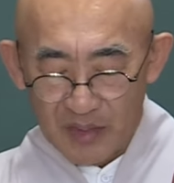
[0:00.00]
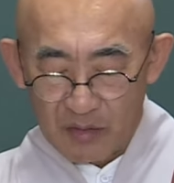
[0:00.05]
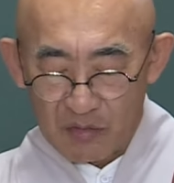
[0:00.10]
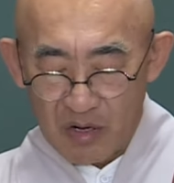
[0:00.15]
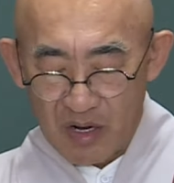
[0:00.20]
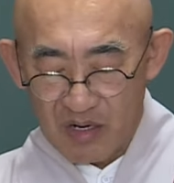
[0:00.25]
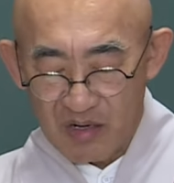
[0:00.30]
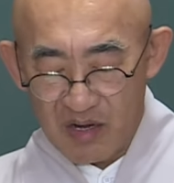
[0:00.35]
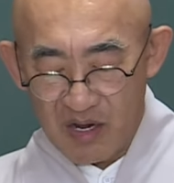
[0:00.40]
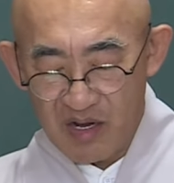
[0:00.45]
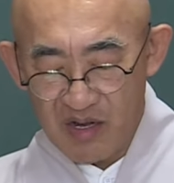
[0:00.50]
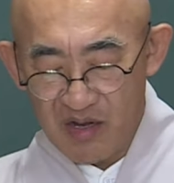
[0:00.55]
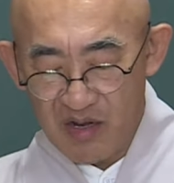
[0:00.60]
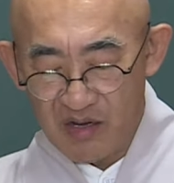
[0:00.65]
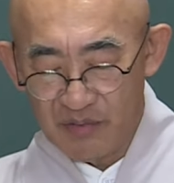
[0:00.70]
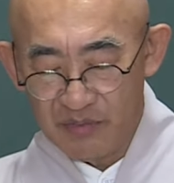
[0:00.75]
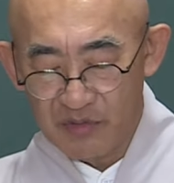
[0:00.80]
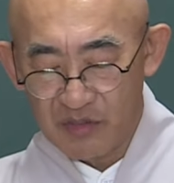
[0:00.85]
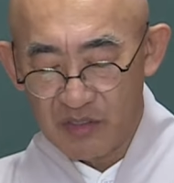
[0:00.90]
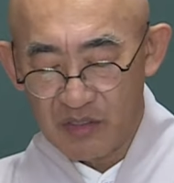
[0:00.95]
과거
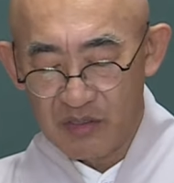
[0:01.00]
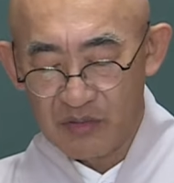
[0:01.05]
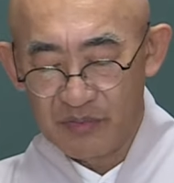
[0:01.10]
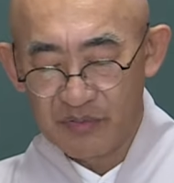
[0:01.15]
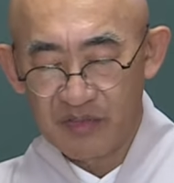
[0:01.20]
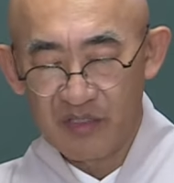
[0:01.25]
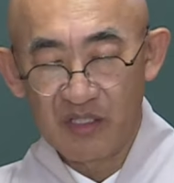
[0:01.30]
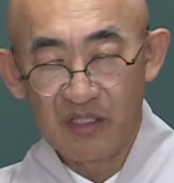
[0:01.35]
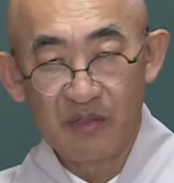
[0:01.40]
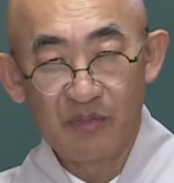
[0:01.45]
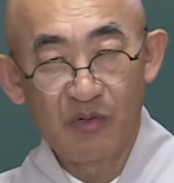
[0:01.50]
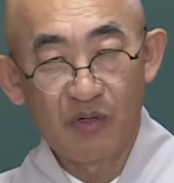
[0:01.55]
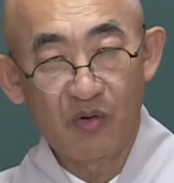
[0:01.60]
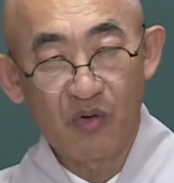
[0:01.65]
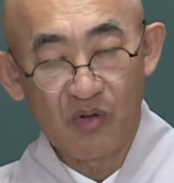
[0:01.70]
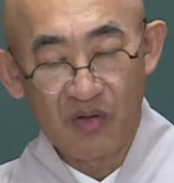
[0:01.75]
한량없는 여러 부처님을